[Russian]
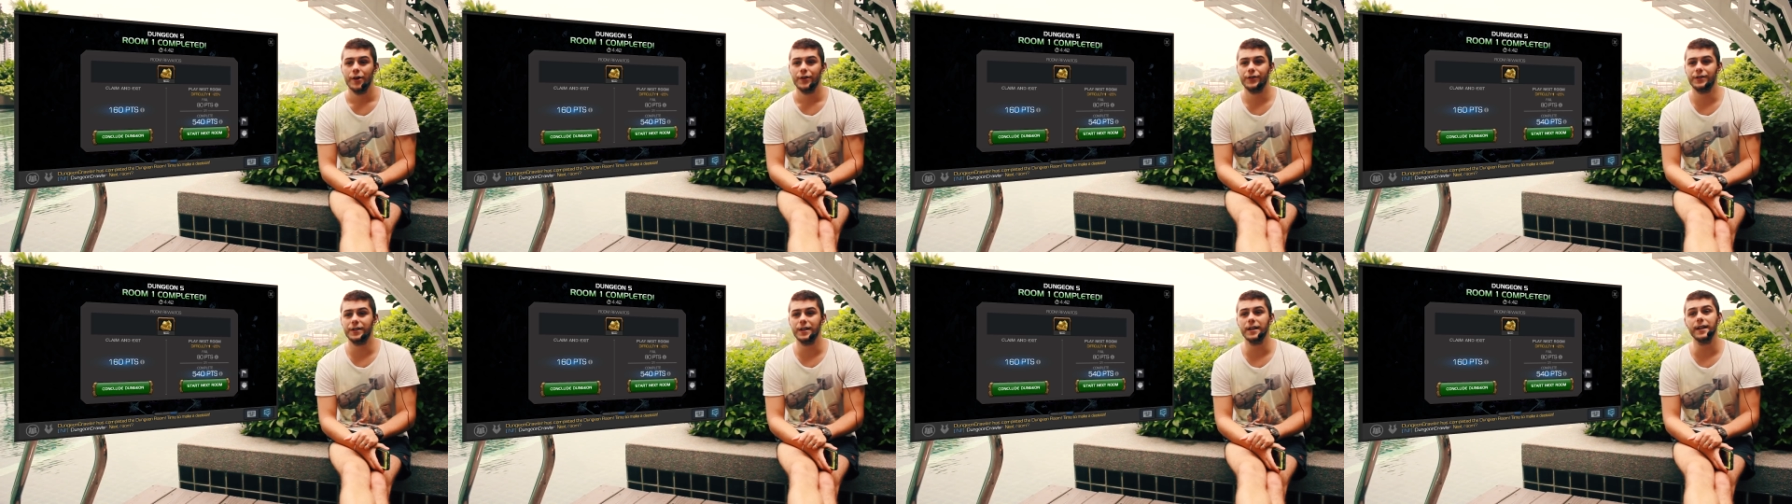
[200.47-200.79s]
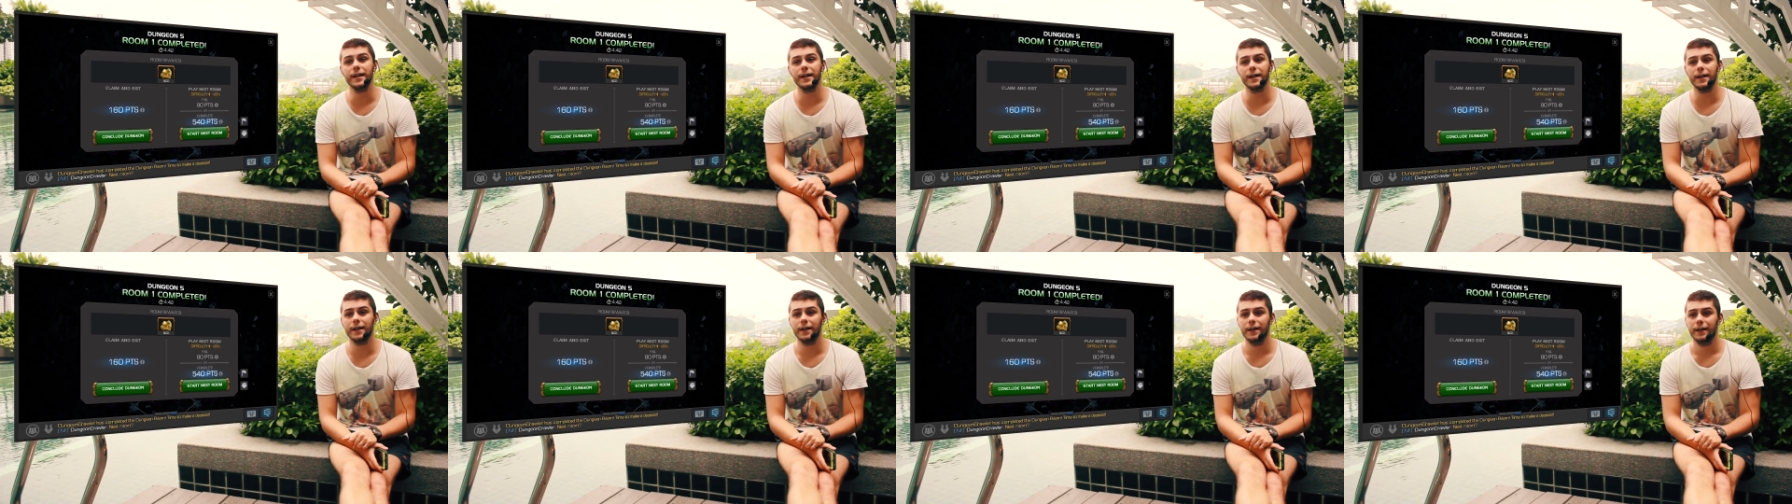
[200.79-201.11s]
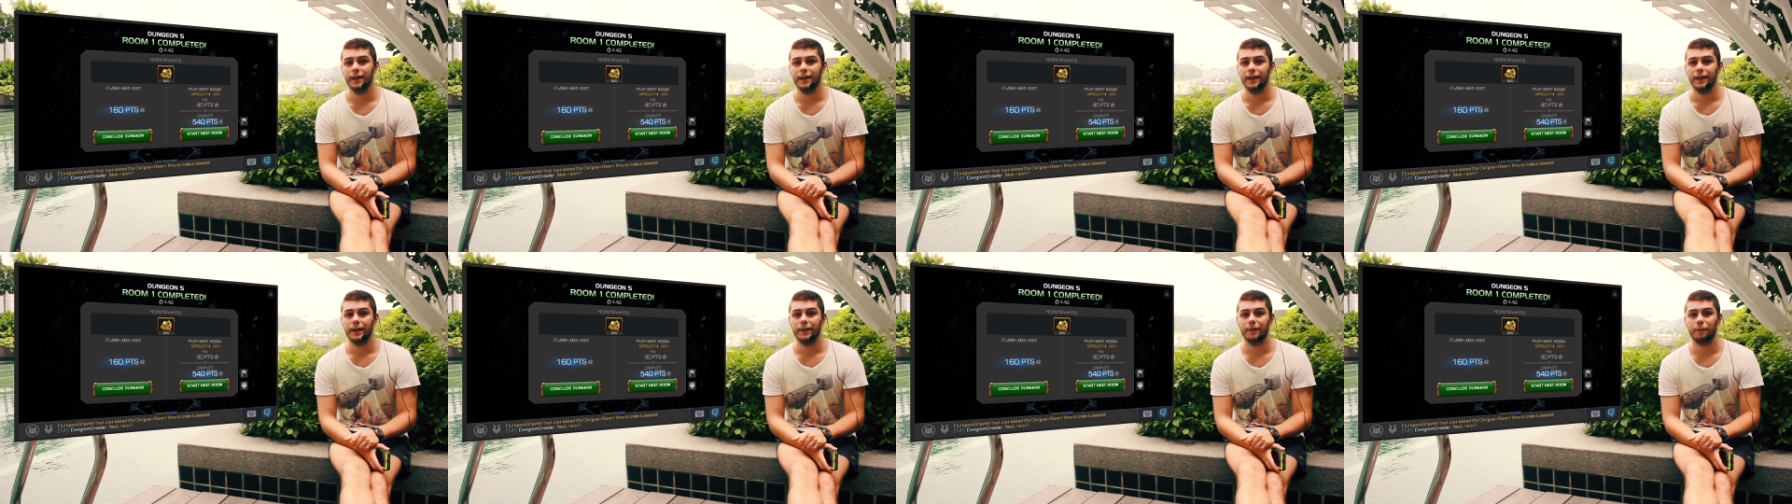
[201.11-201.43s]
Серия
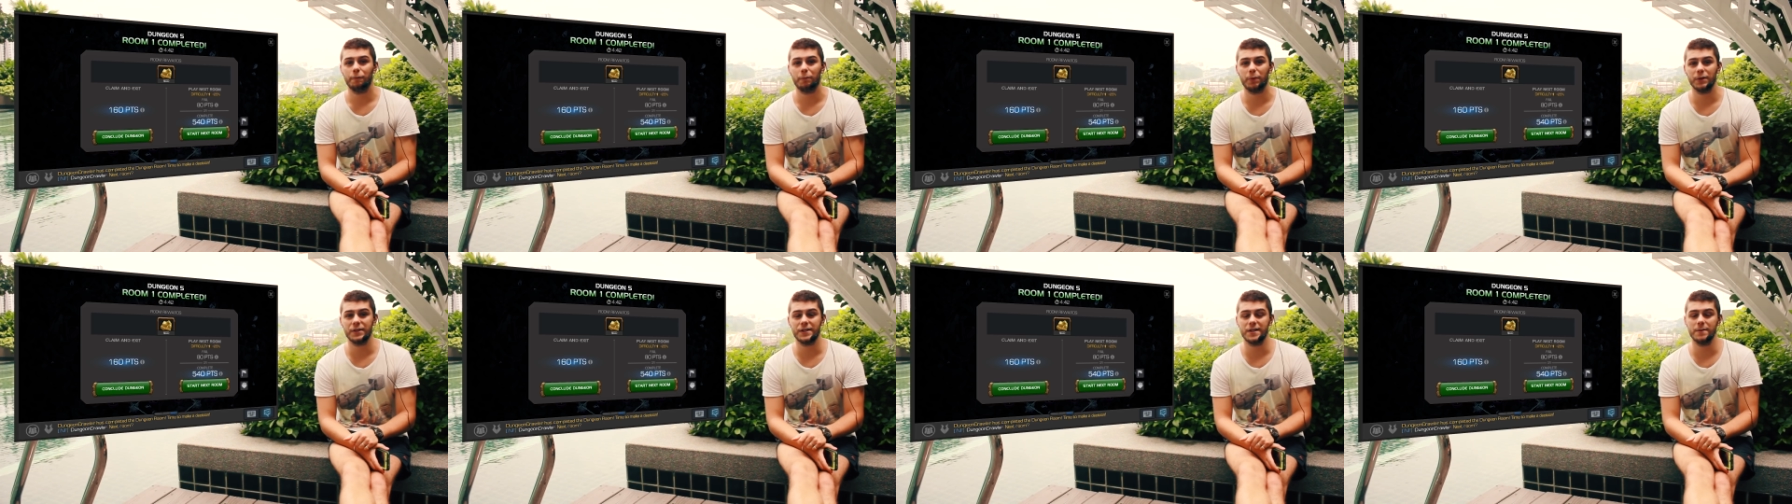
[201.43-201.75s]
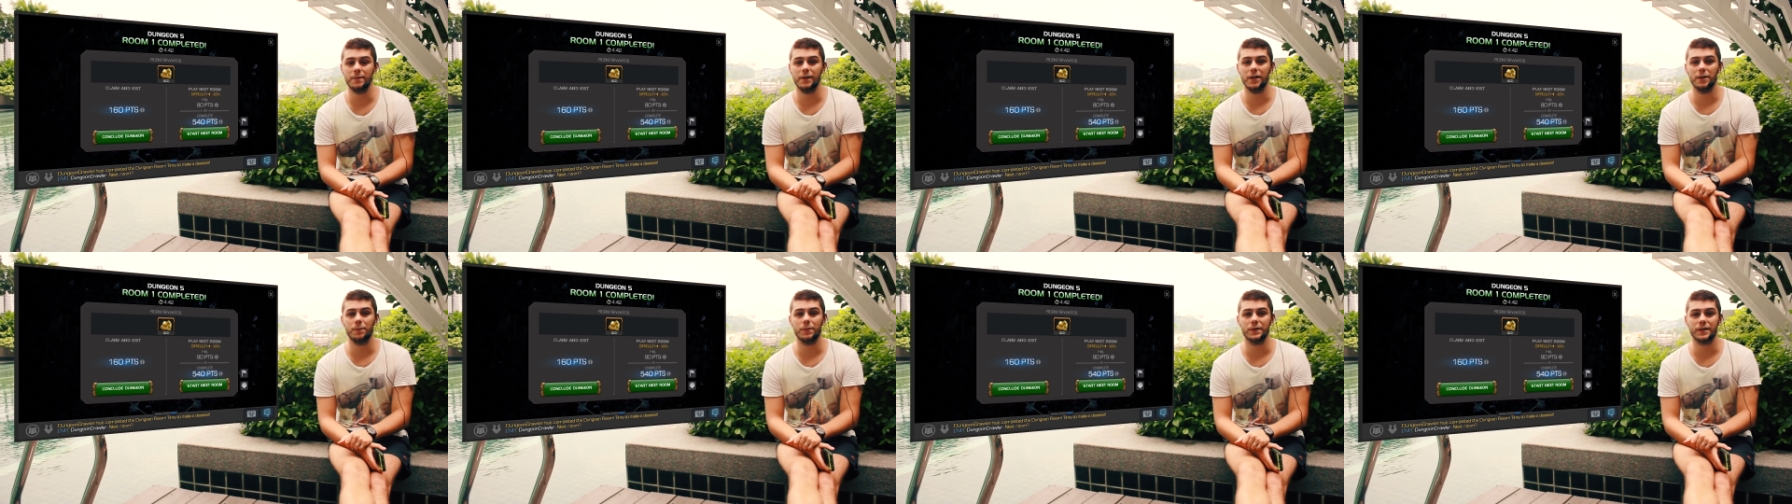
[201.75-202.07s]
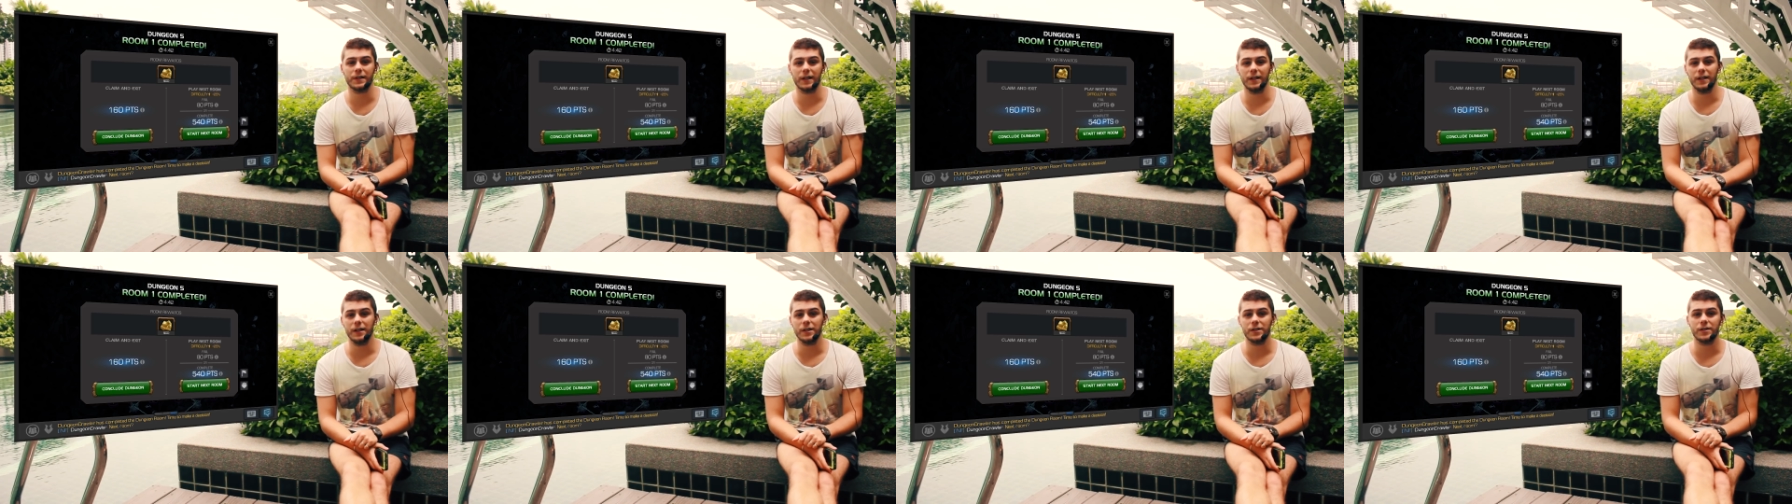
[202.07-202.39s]
«Подземелье
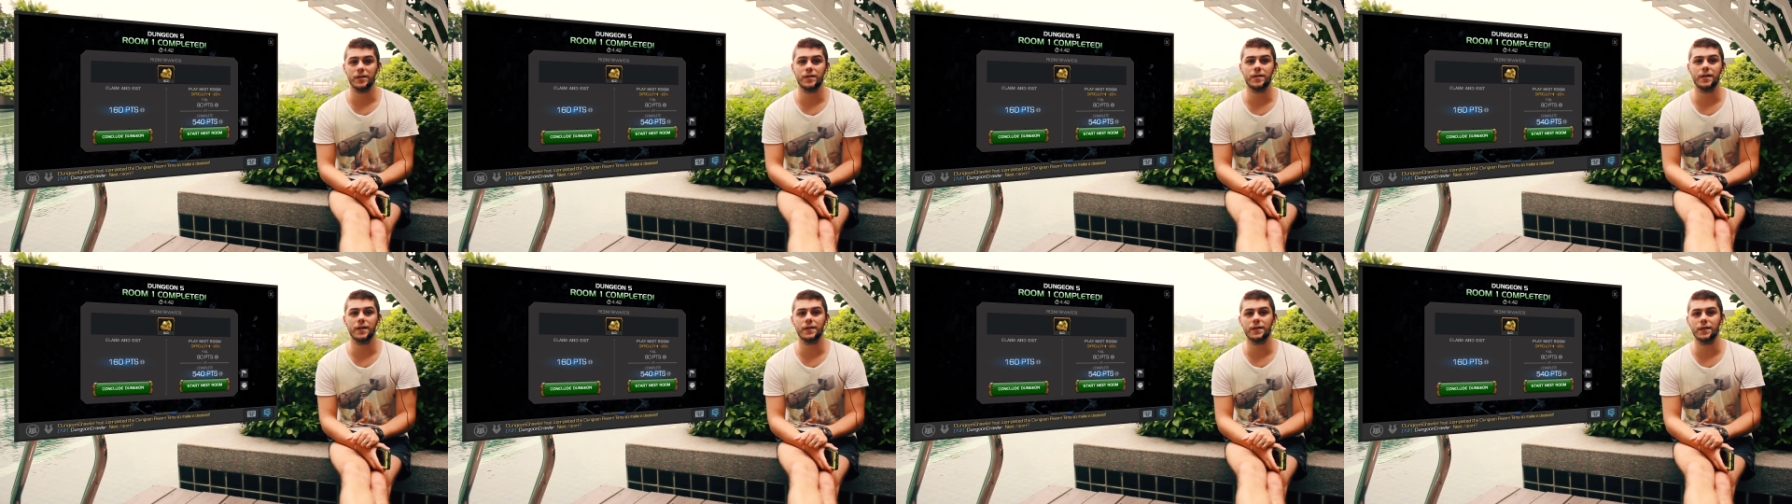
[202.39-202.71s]
бесконечности»